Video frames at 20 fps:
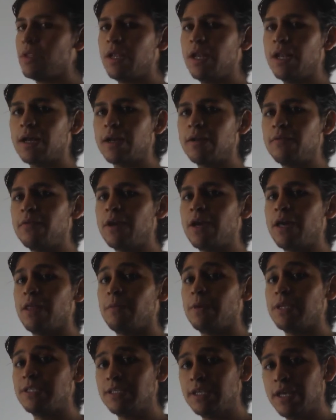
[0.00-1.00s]
de la gráfica
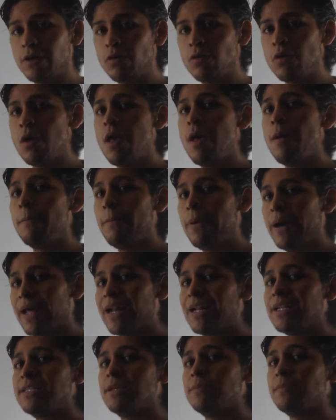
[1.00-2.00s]
de B0
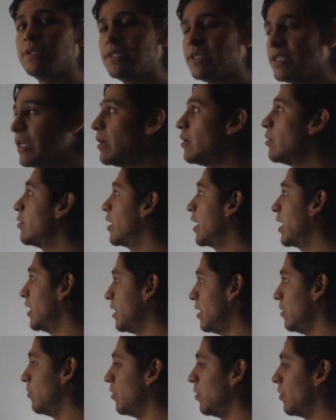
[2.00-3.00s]
para el semiciclo
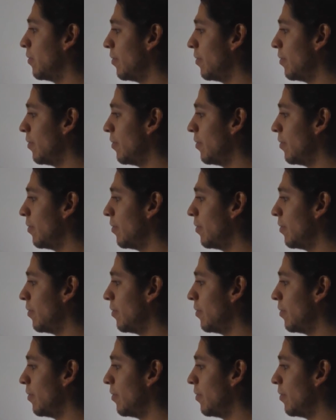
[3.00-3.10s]
negativo.